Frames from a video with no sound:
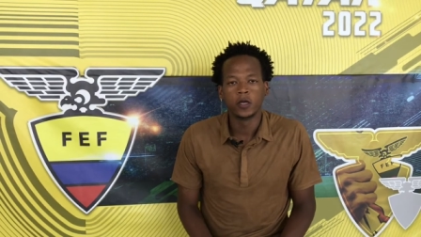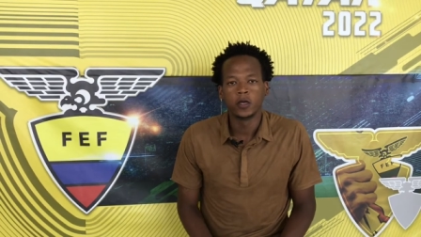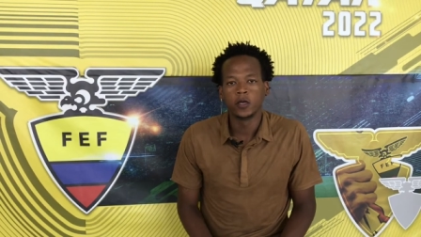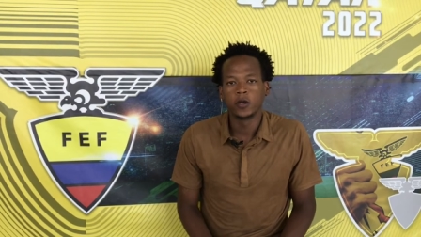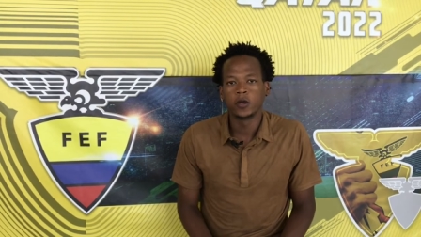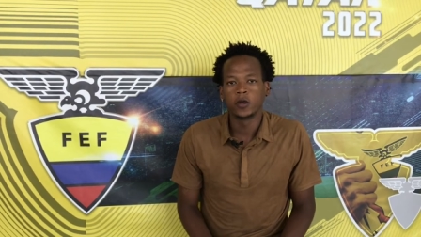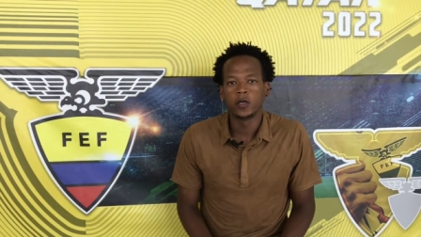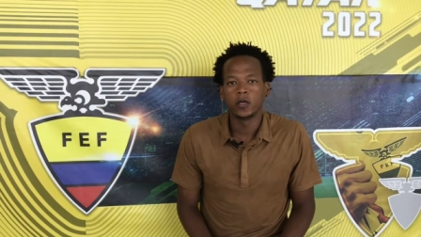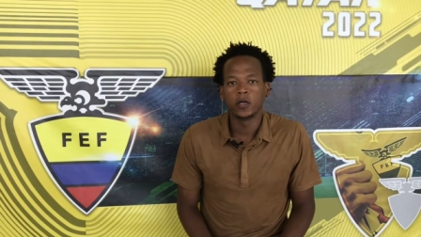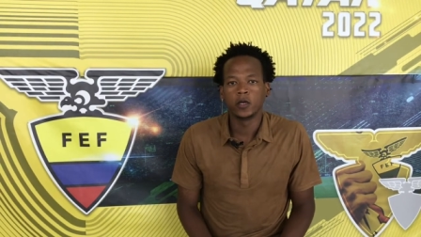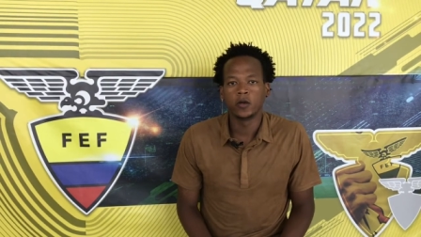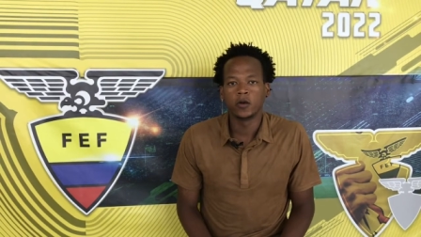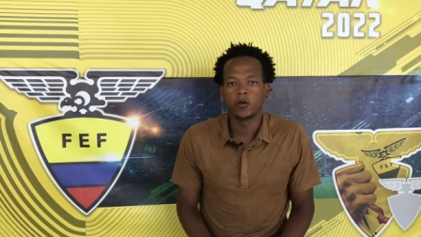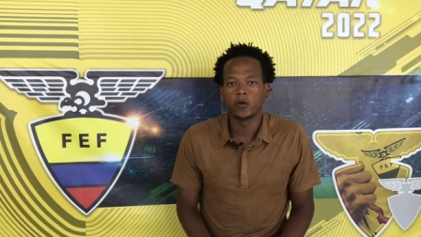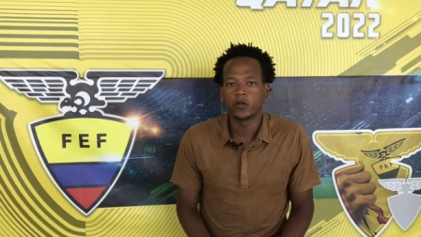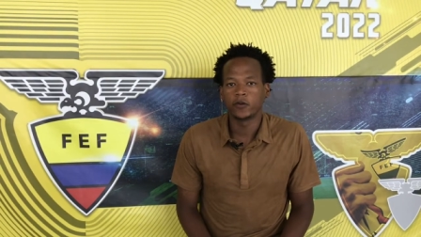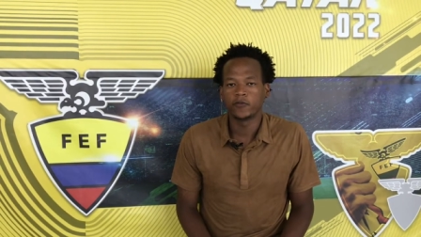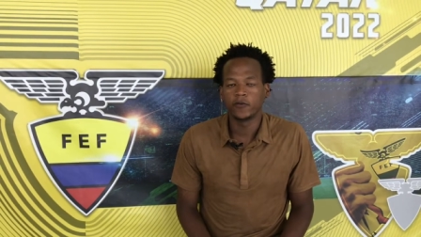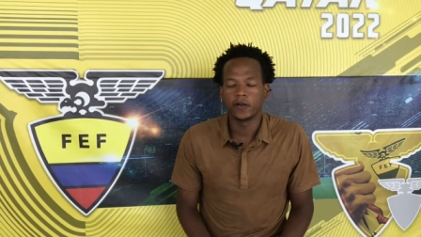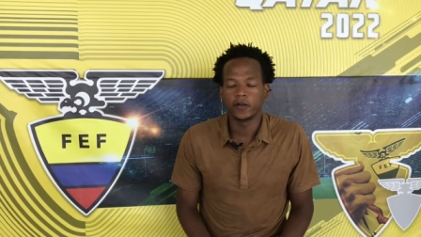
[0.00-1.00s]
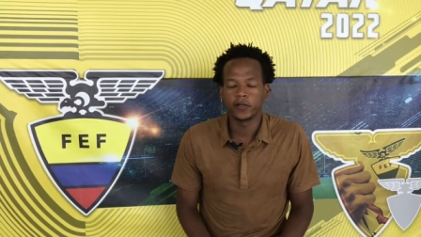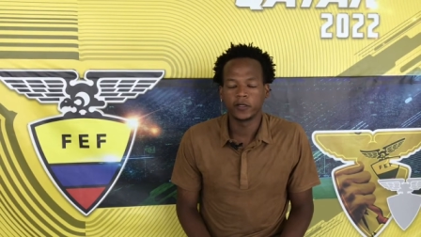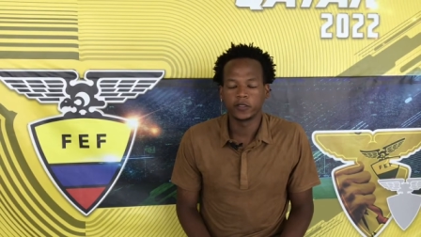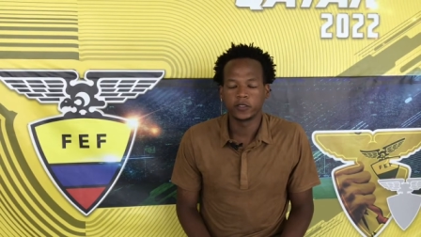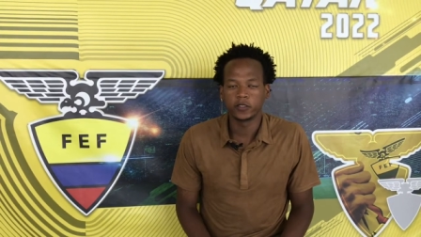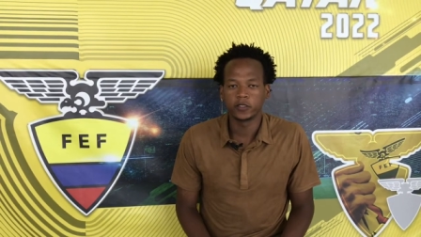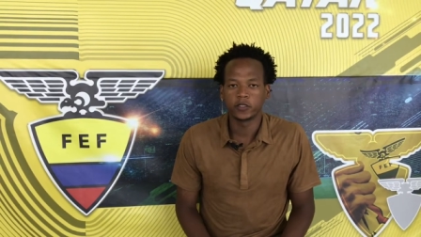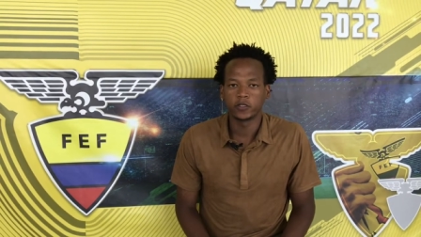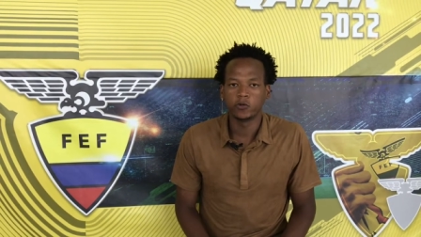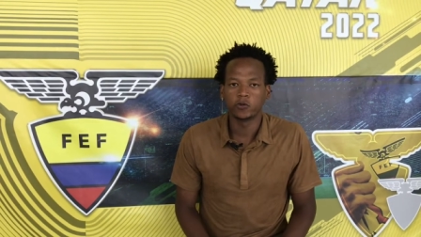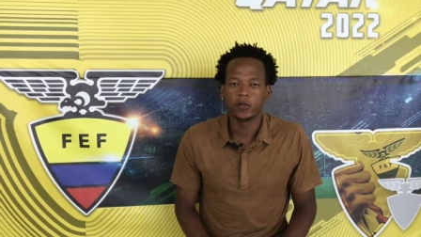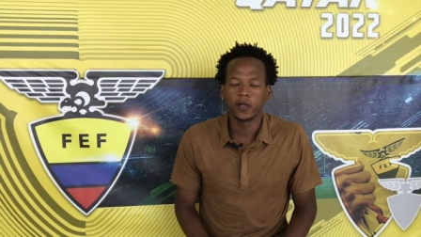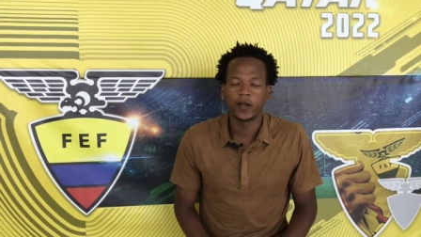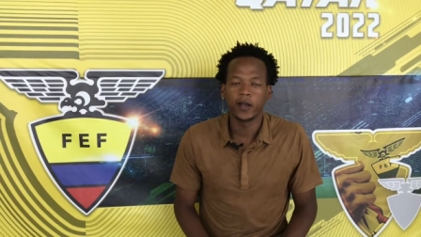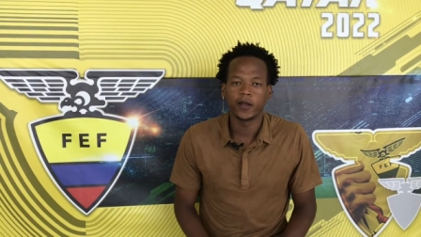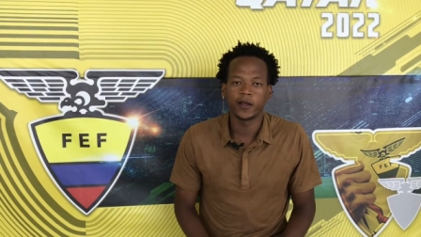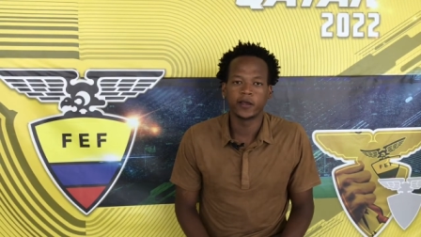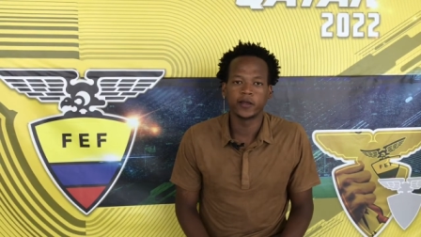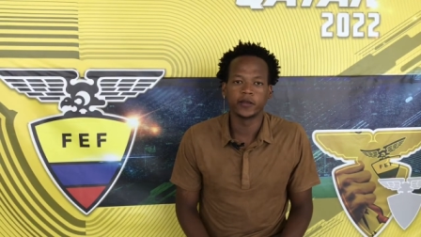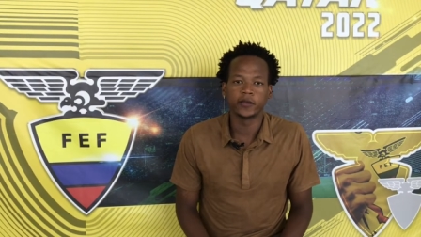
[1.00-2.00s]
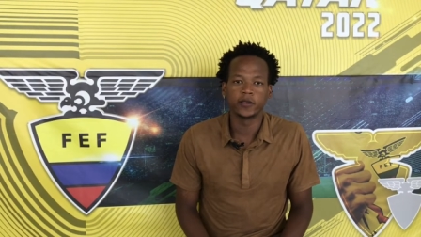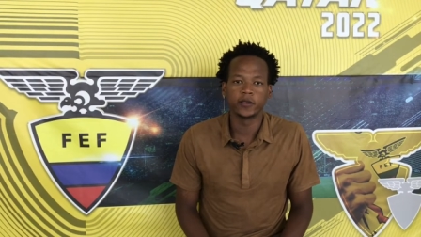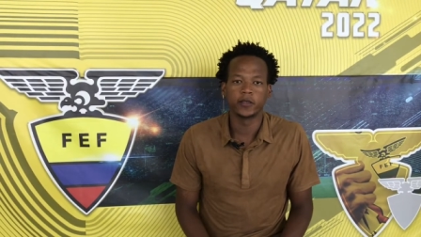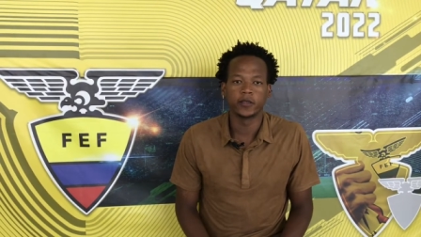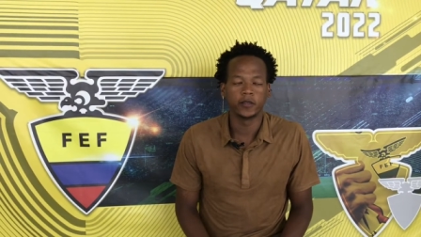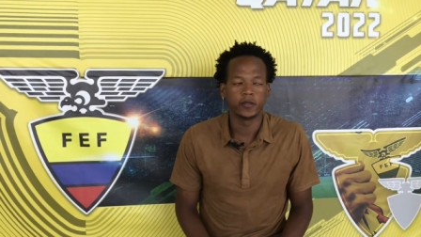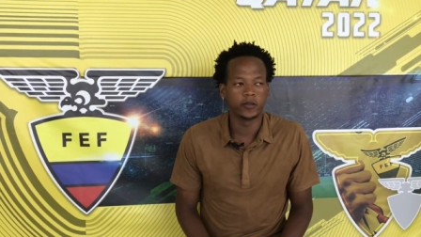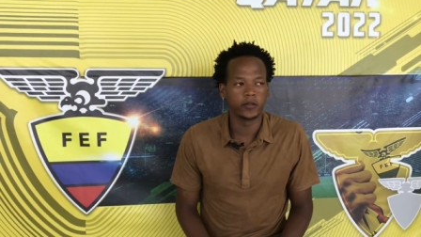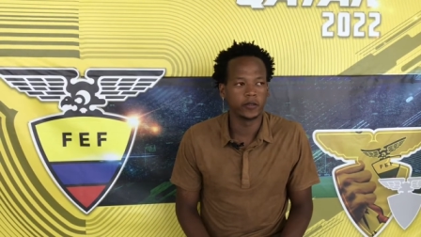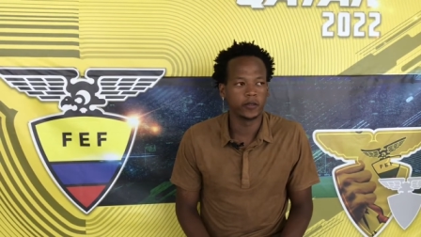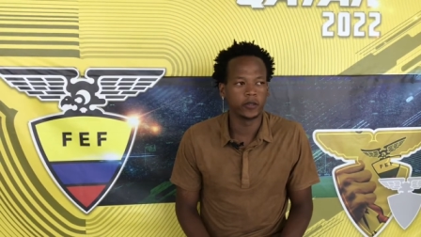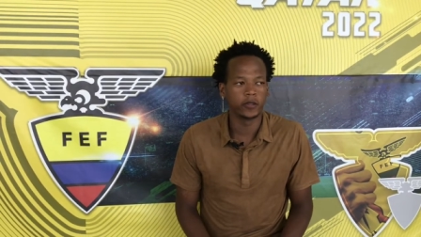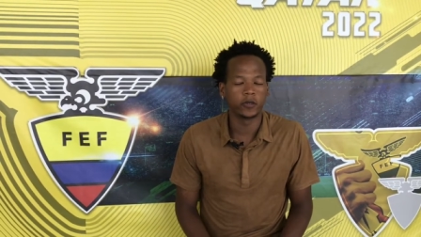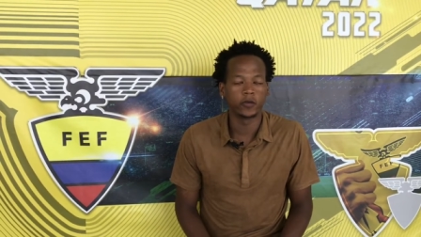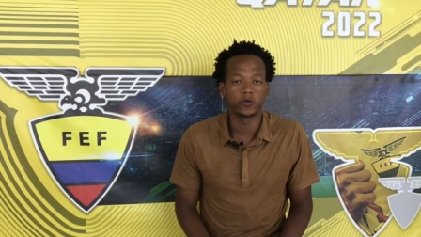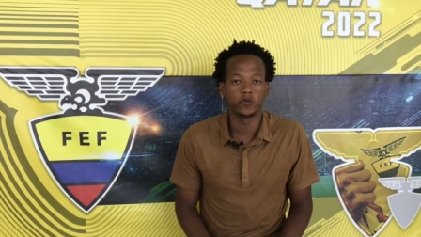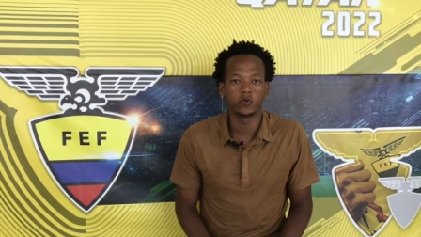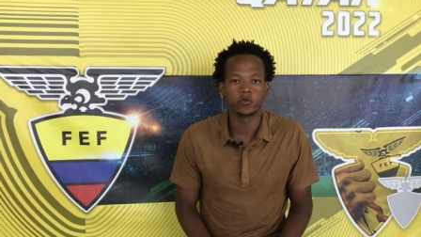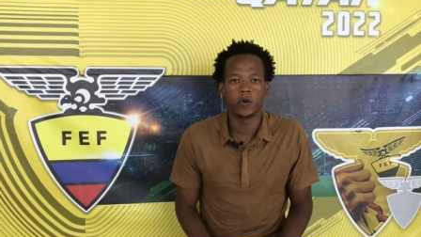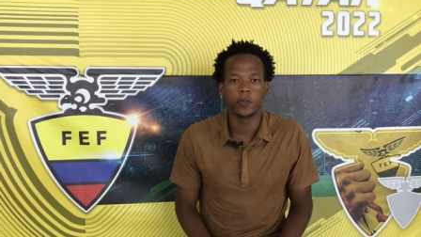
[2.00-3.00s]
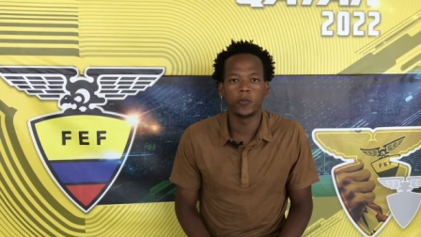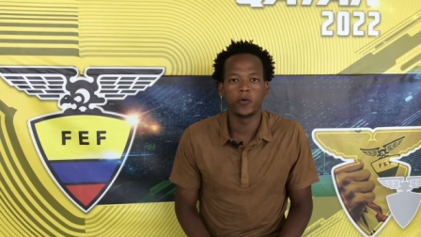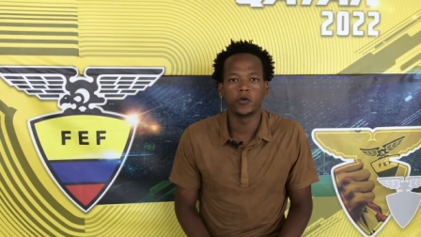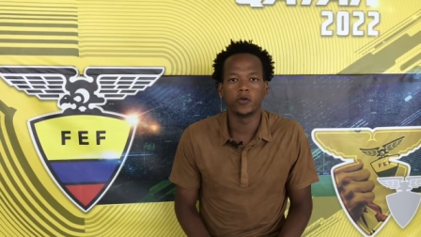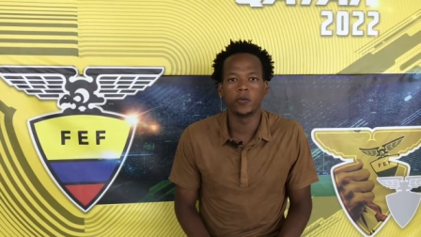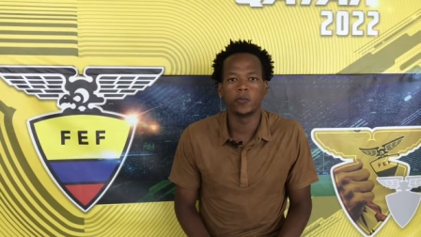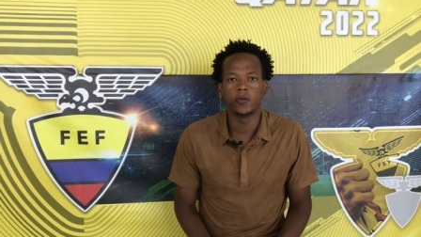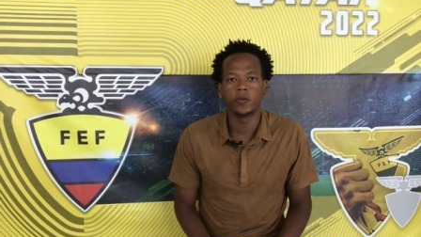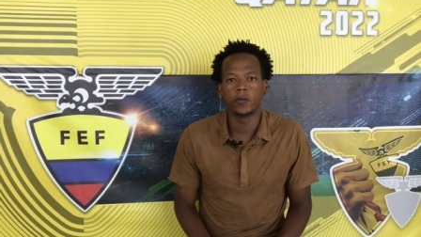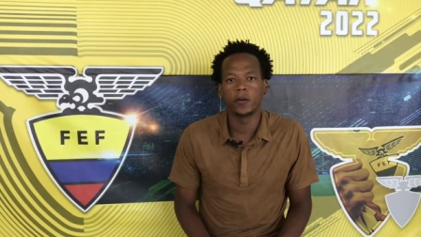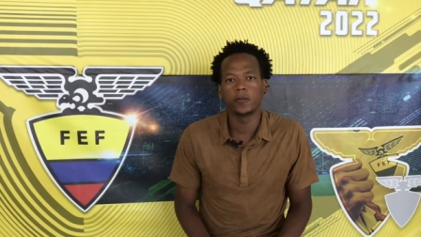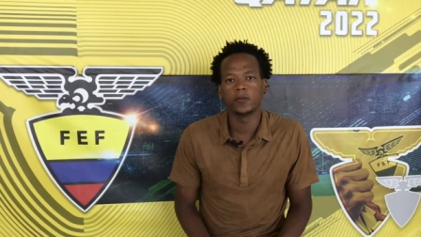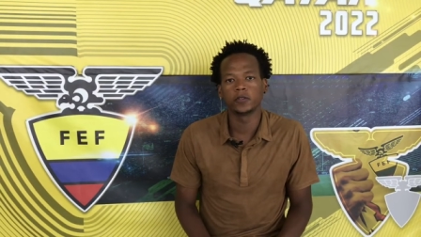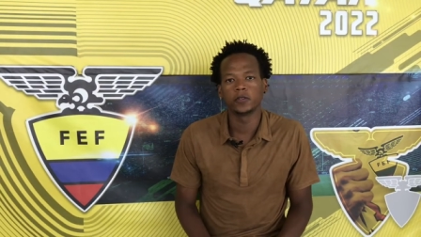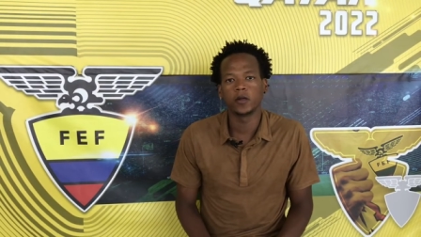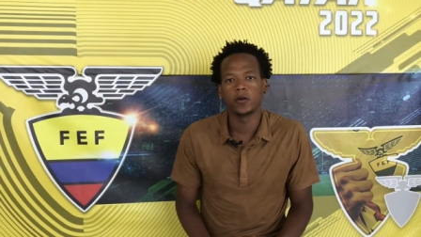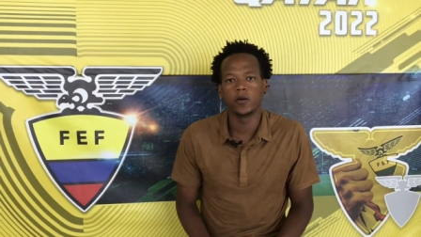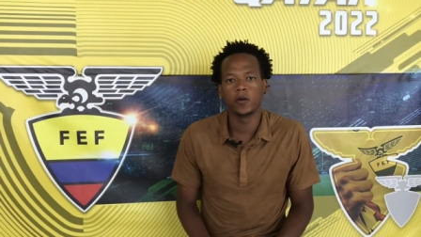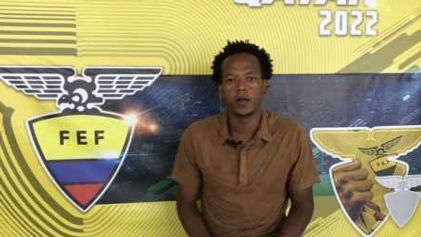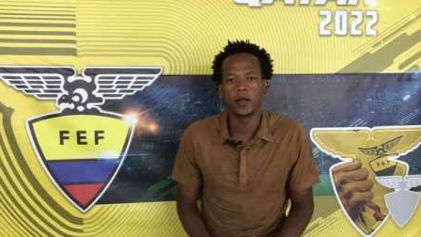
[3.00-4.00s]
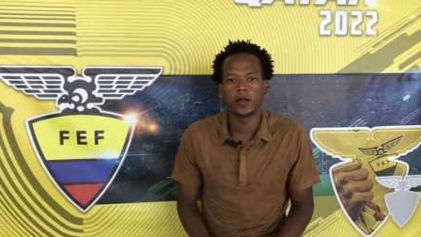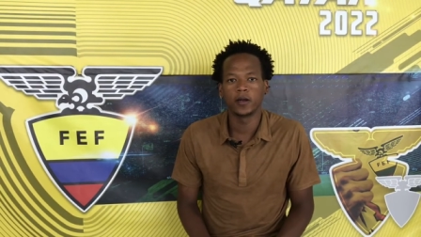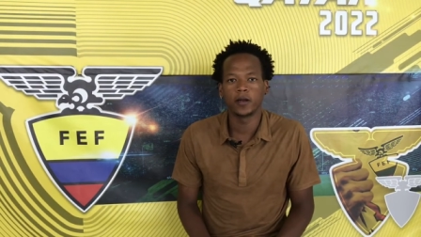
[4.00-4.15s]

eh, lo que falta es que se una la gente, eh, con su apoyo pues, vamos a lograr